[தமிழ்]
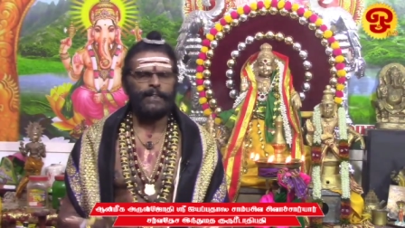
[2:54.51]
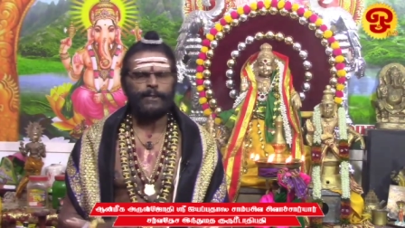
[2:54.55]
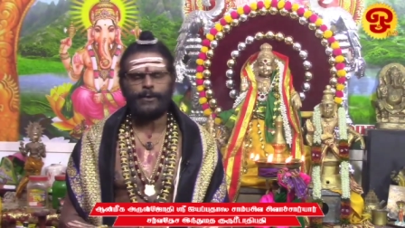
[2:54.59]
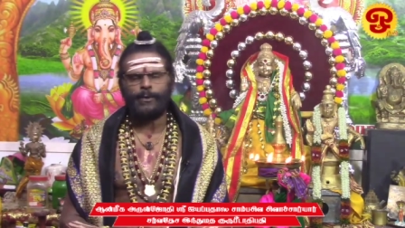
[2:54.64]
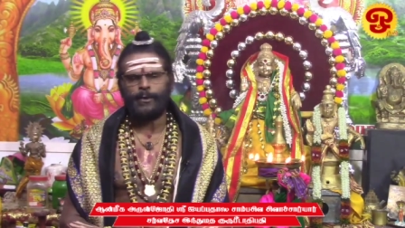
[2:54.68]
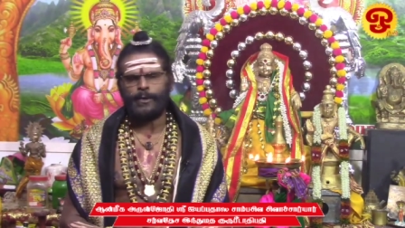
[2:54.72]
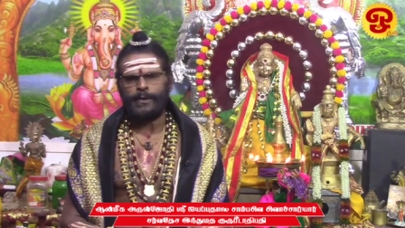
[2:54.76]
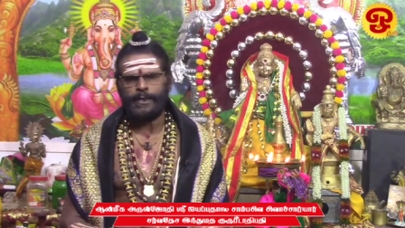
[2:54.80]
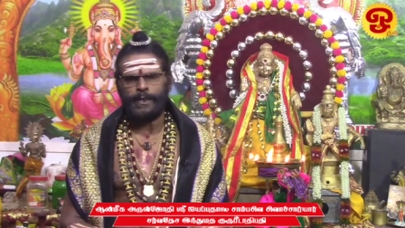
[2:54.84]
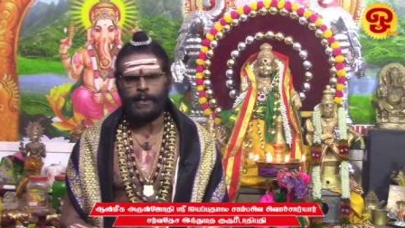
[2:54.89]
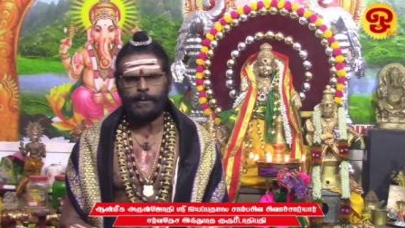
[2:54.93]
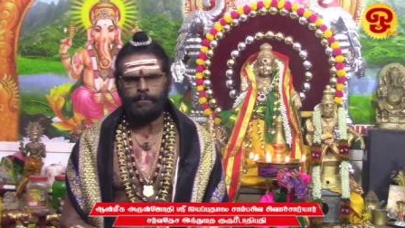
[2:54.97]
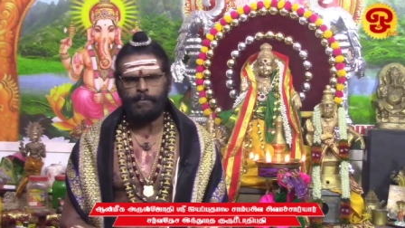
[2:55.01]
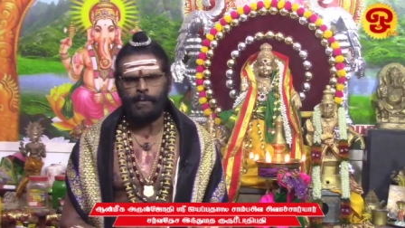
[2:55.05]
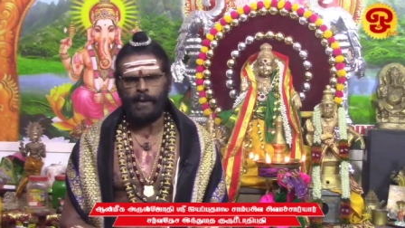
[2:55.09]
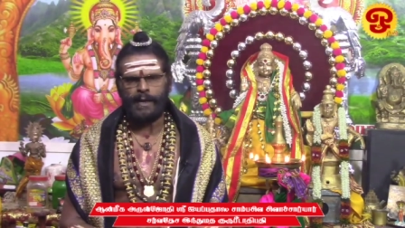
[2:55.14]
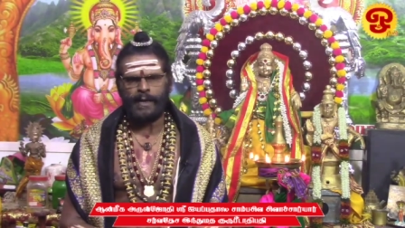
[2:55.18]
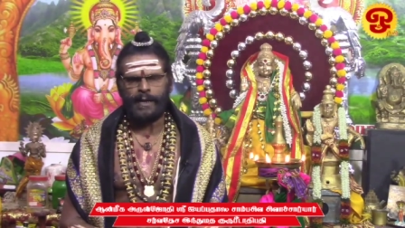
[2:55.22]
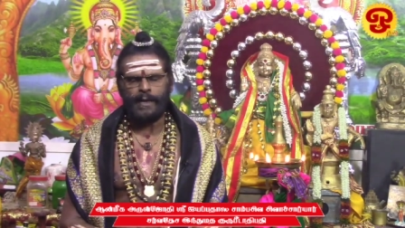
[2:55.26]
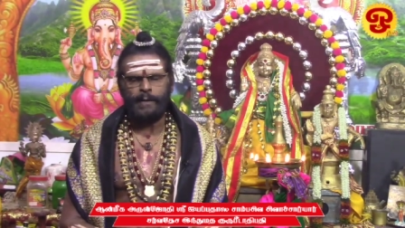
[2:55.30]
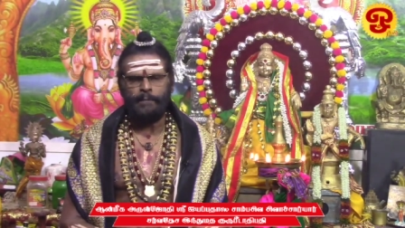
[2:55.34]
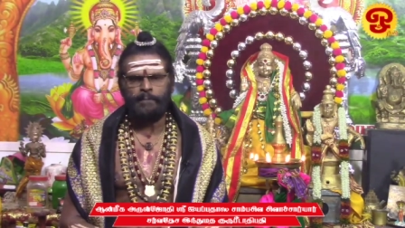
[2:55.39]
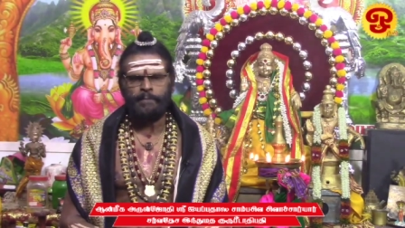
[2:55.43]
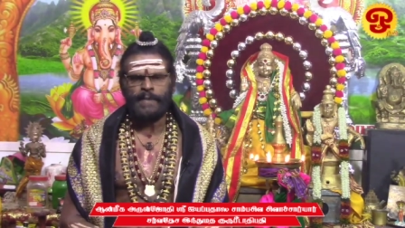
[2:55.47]
இருந்து
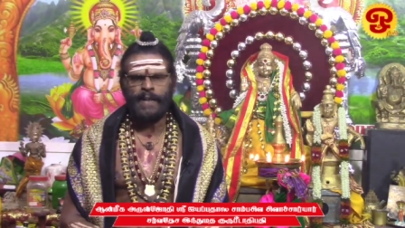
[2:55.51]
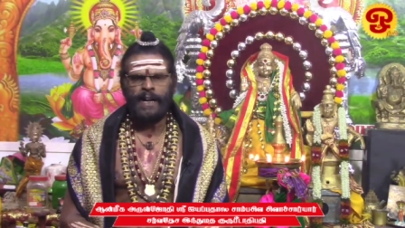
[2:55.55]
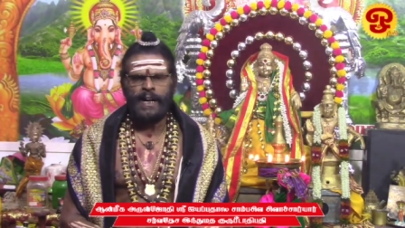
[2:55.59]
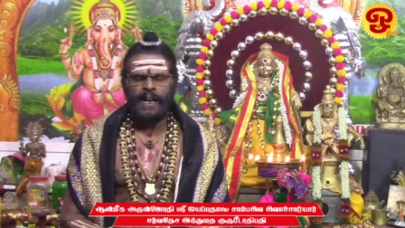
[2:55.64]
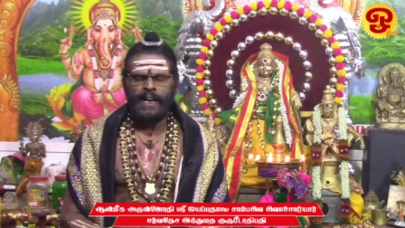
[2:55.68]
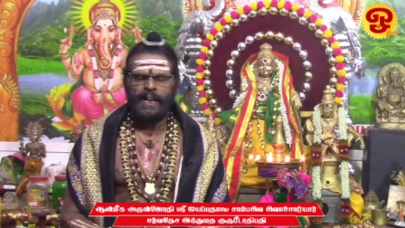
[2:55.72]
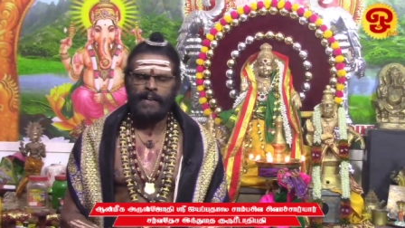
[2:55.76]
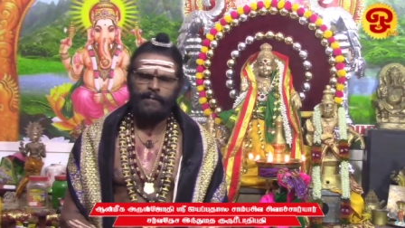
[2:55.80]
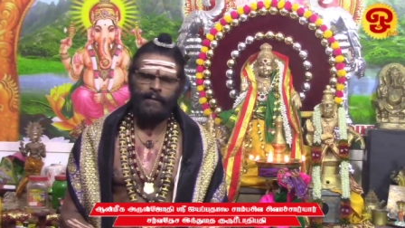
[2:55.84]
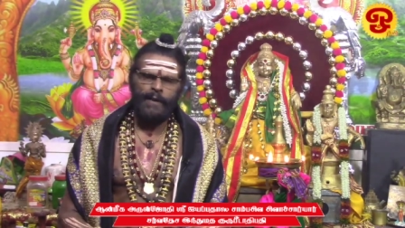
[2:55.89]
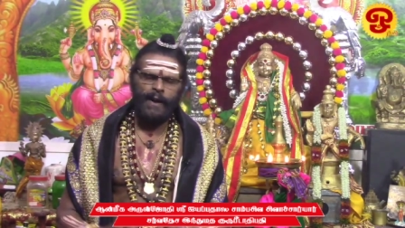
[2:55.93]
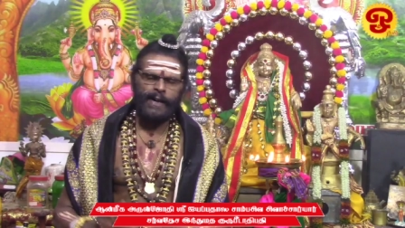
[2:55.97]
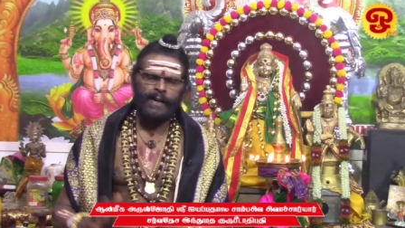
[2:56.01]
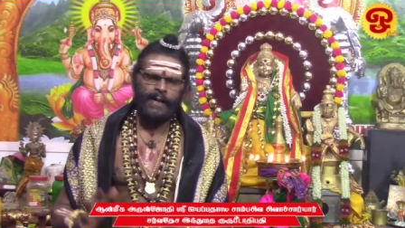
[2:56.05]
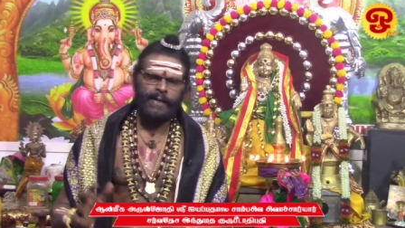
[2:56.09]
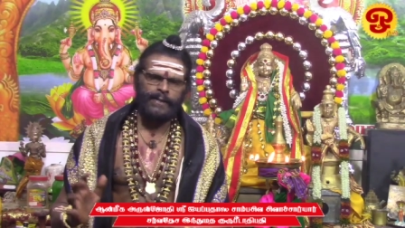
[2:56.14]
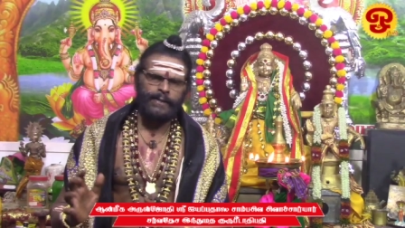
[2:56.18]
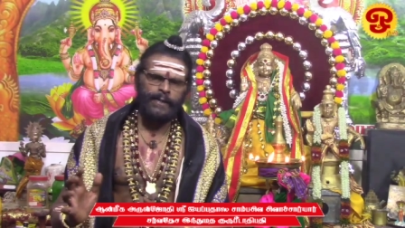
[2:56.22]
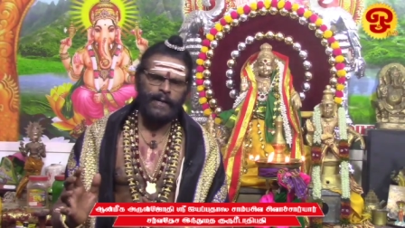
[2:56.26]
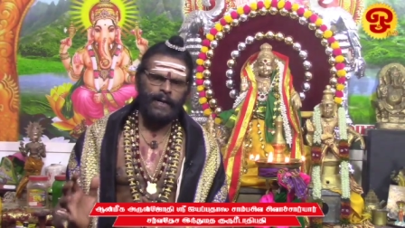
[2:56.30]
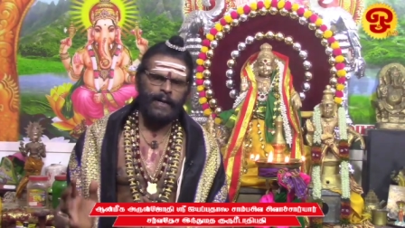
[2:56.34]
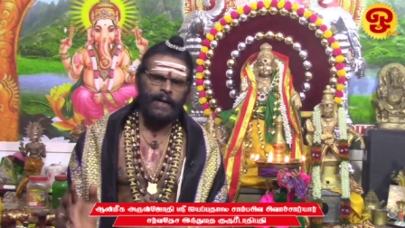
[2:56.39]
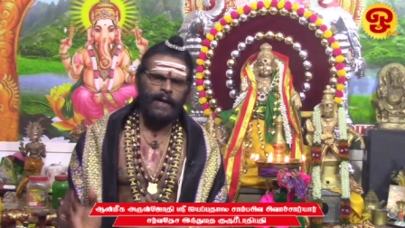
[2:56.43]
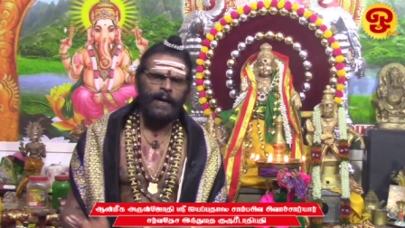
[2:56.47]
கொண்டிருப்பார்கள் இவ்வாறு
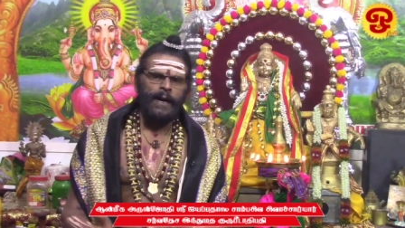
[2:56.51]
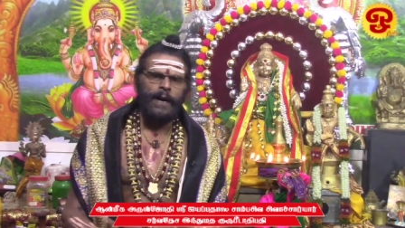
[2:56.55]
அந்த